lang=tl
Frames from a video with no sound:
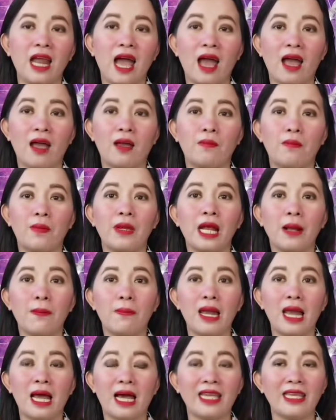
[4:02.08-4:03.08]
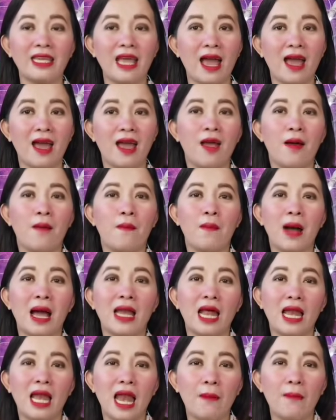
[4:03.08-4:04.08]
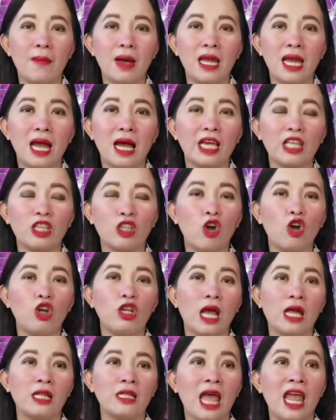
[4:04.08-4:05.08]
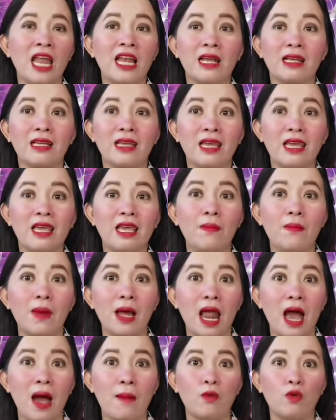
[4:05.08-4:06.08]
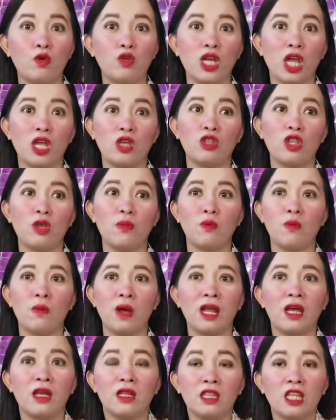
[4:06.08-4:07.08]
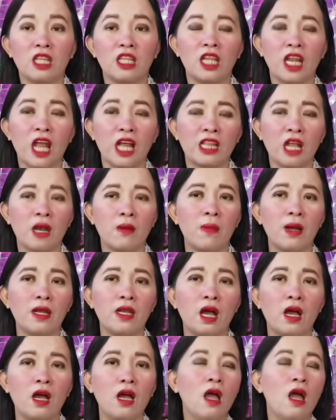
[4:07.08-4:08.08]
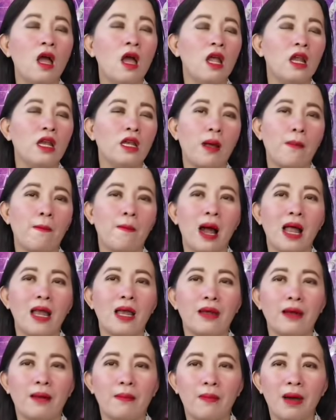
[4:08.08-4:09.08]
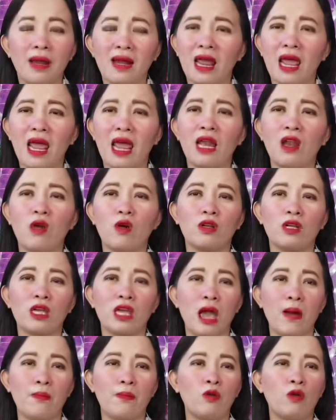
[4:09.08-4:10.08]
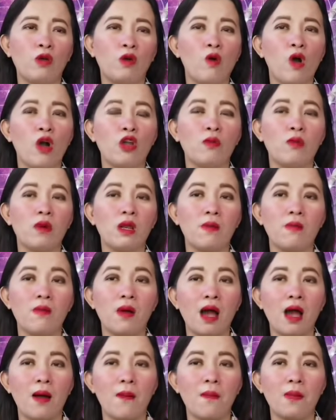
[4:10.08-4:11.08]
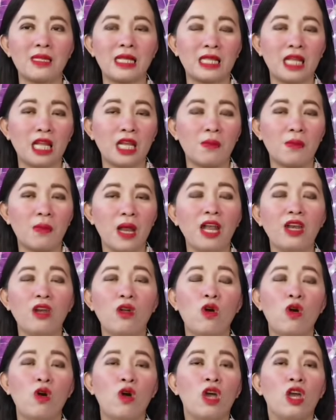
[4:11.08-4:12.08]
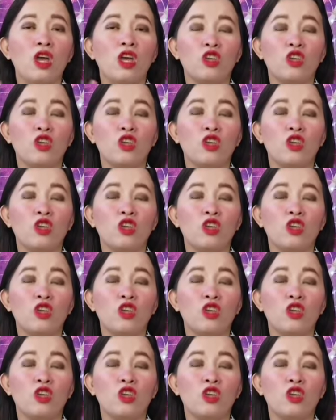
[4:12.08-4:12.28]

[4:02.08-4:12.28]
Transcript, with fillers: na pinagmalaki niya malalaman lang ito na dahil naghihimala po siya yung tipo ba lang hindi tinatalba ng ng bala ng barel or kaya puno kung ano man ng mga matatalim na ano,